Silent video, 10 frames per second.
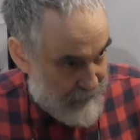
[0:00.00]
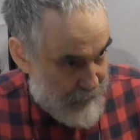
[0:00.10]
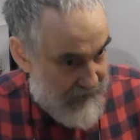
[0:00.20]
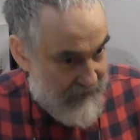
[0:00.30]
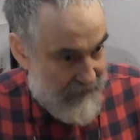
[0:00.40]
То
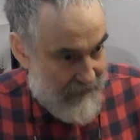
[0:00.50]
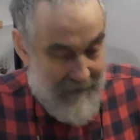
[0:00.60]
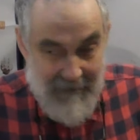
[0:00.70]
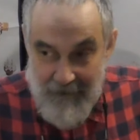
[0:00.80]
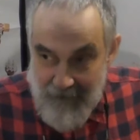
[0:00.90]
есть, э,
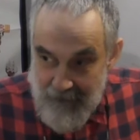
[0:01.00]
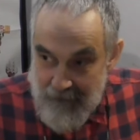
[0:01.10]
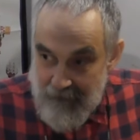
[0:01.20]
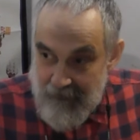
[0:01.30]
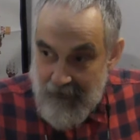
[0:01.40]

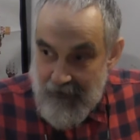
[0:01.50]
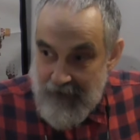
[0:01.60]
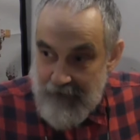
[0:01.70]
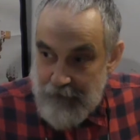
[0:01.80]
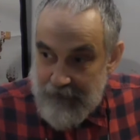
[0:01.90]
э,
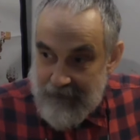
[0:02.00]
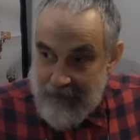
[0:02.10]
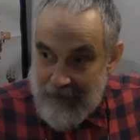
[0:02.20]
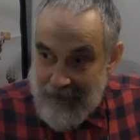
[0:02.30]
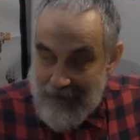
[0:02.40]
и вот
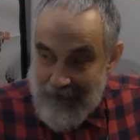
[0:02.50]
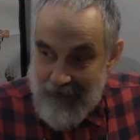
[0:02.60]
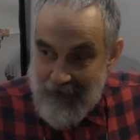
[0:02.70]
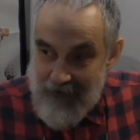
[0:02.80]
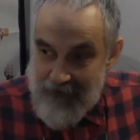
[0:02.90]
э,
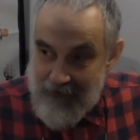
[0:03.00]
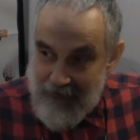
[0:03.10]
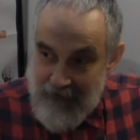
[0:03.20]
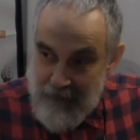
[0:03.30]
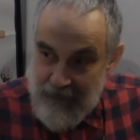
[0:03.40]
как раз
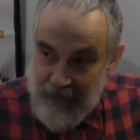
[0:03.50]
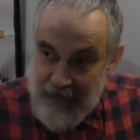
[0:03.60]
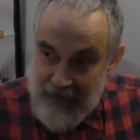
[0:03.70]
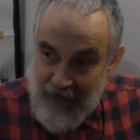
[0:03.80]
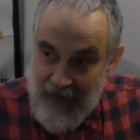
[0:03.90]
именно
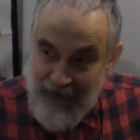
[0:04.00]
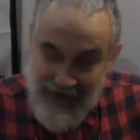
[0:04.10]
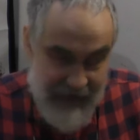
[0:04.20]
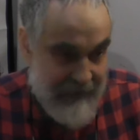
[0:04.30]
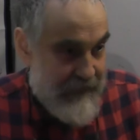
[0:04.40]
на
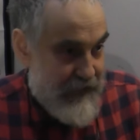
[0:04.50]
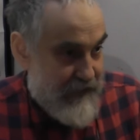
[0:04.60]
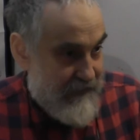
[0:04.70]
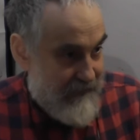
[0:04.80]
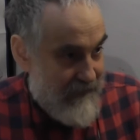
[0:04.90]
эти
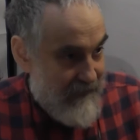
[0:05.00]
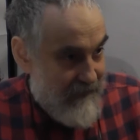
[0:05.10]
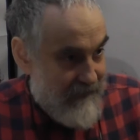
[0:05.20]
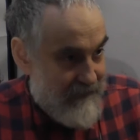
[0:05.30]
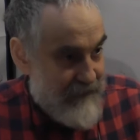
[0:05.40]
вещи
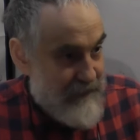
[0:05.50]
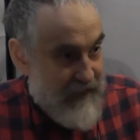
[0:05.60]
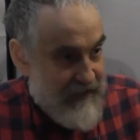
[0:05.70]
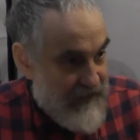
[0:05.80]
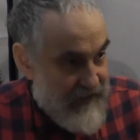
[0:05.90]
э,
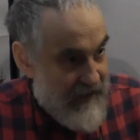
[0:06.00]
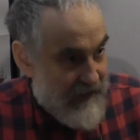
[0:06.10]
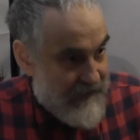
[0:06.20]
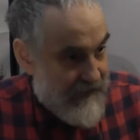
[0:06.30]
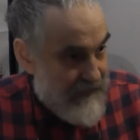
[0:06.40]
внимание не
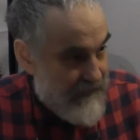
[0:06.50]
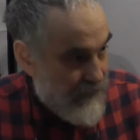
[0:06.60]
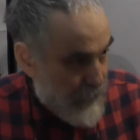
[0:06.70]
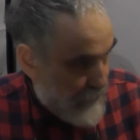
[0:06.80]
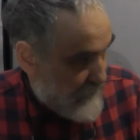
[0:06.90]

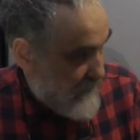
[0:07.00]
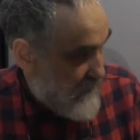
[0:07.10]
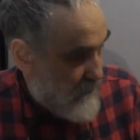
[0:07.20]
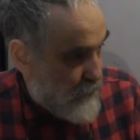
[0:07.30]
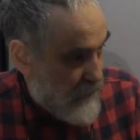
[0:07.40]
акцентируют.
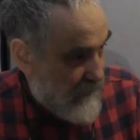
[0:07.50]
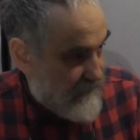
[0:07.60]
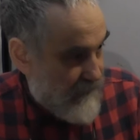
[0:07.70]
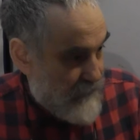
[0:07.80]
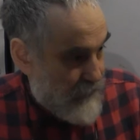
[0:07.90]
И более
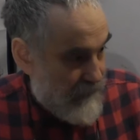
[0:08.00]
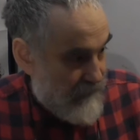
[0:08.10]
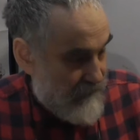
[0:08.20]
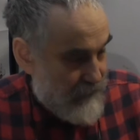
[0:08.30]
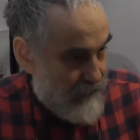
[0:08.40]

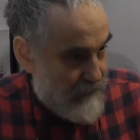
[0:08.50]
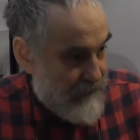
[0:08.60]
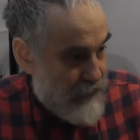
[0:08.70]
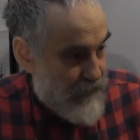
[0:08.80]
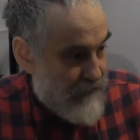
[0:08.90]
того, ну, в
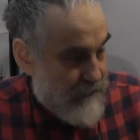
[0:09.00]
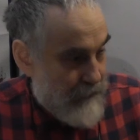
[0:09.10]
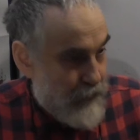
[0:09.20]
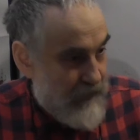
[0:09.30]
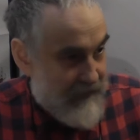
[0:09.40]

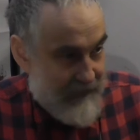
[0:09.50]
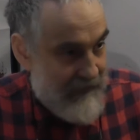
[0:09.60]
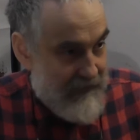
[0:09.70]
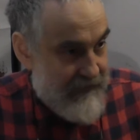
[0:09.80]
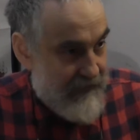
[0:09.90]
научно-популярной
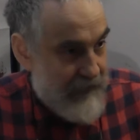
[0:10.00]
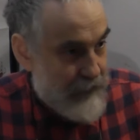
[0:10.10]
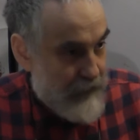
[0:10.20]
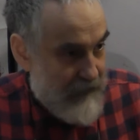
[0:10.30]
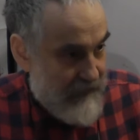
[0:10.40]

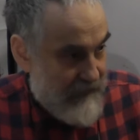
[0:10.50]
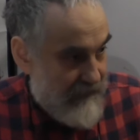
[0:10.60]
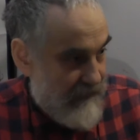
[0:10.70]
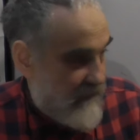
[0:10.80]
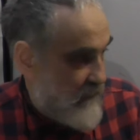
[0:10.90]
литературе
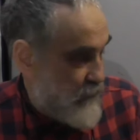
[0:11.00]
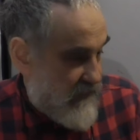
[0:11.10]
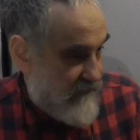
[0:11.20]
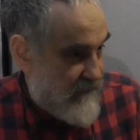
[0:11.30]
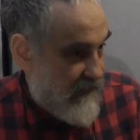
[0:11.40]
или,
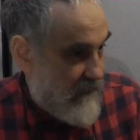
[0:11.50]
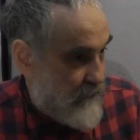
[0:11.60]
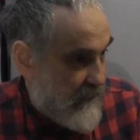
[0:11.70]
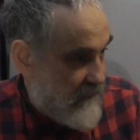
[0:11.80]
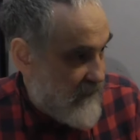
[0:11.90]
допустим, в
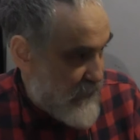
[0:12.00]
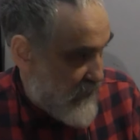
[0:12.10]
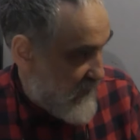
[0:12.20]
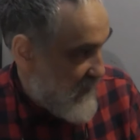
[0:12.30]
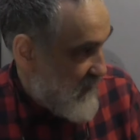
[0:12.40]

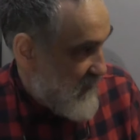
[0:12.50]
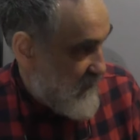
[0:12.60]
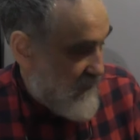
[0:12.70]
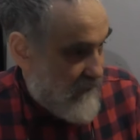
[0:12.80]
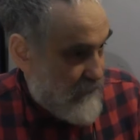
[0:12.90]
телепередачах,
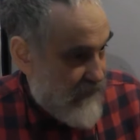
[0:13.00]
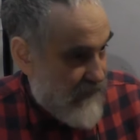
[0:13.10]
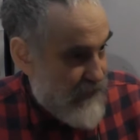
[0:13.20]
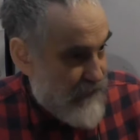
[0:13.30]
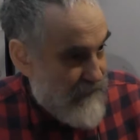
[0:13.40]
э, вот,
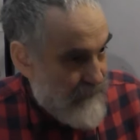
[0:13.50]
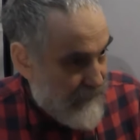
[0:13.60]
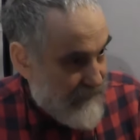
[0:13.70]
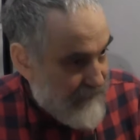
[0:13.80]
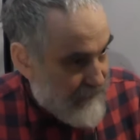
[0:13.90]
скажем,
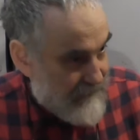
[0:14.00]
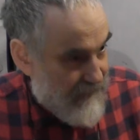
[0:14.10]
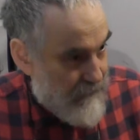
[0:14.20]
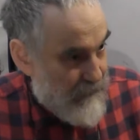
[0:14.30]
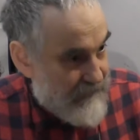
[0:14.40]
именно этот
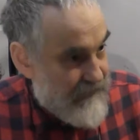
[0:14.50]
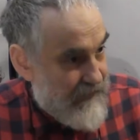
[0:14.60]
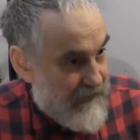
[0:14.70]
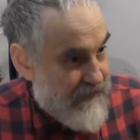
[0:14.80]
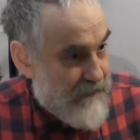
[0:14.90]
аспект
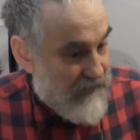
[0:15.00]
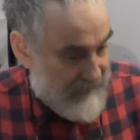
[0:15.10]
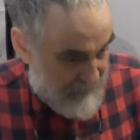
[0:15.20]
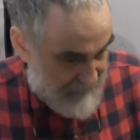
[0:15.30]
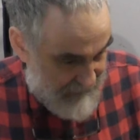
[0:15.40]
не
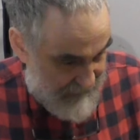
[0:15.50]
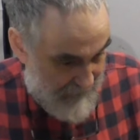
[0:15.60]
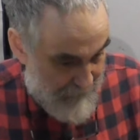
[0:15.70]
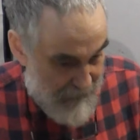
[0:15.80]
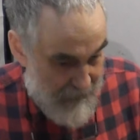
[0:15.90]
рассматривается.